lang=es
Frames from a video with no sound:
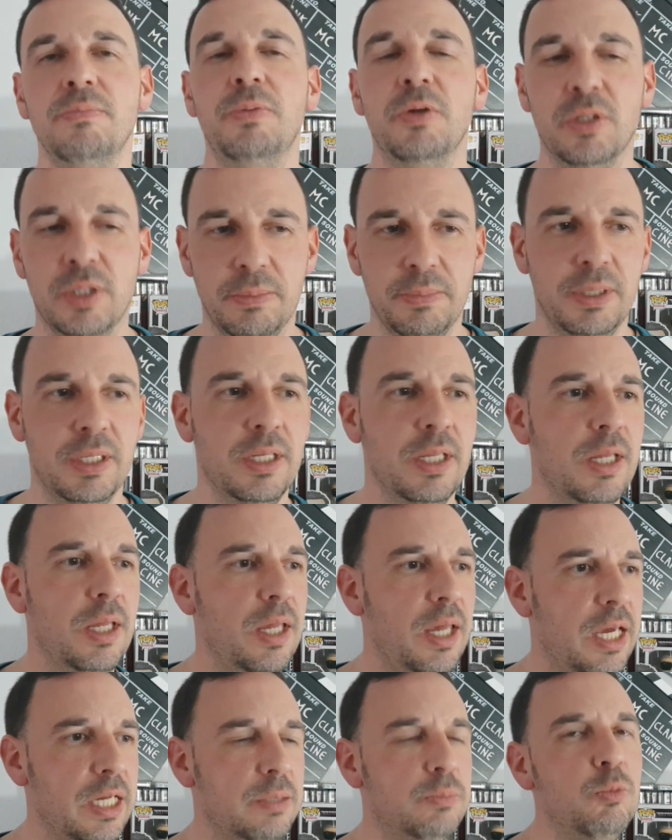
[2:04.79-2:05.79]
pero también
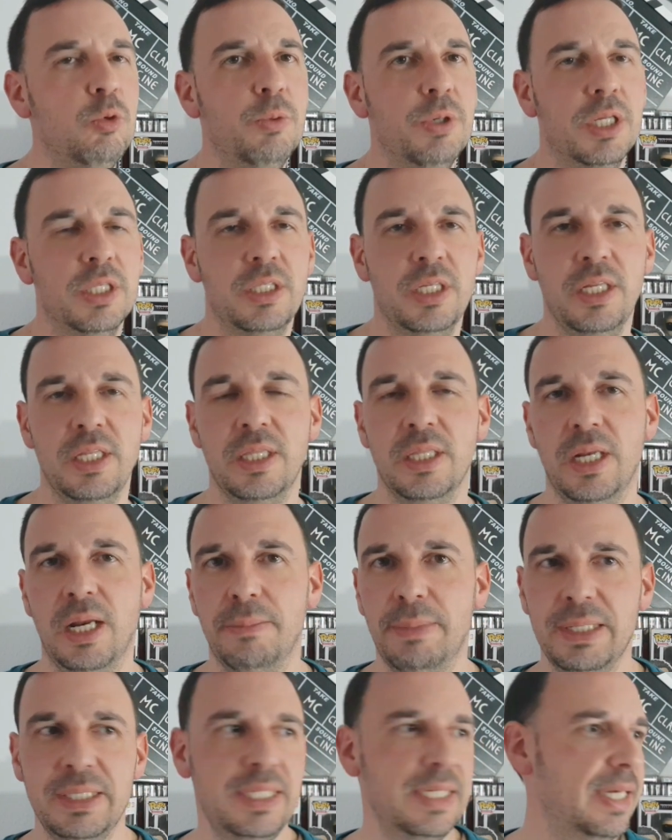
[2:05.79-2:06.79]
es muy buena actriz
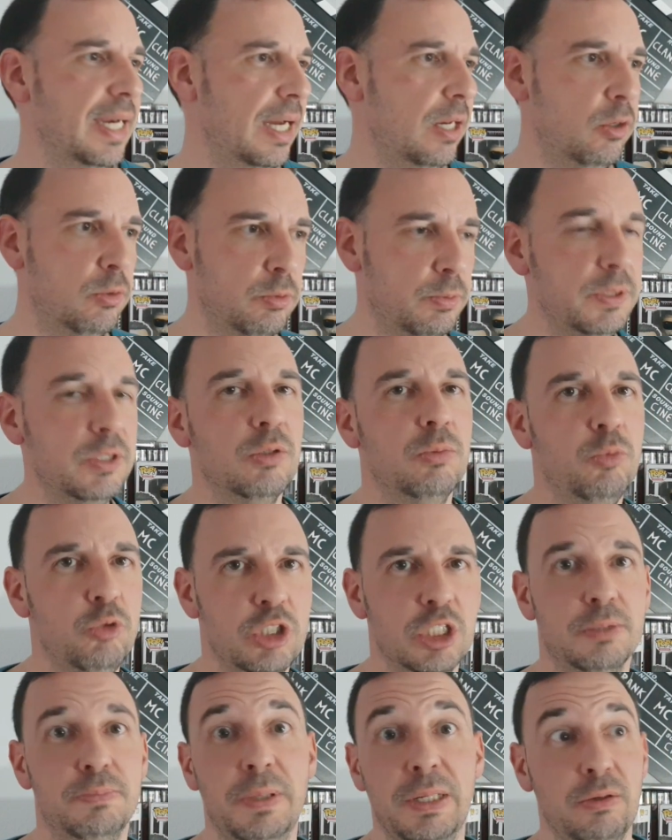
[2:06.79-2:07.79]
dramática, lo hemos visto en
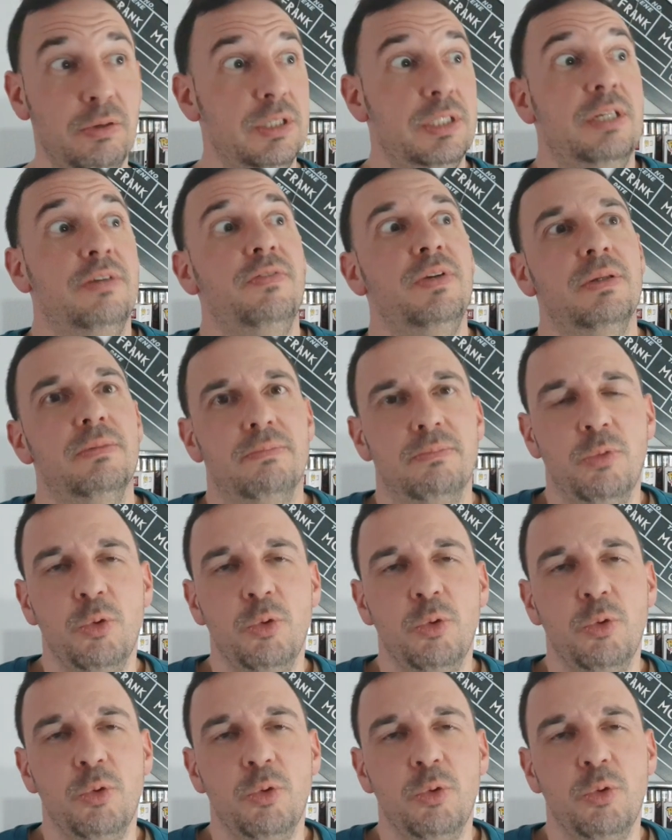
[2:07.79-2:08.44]
muchas películas, en fin,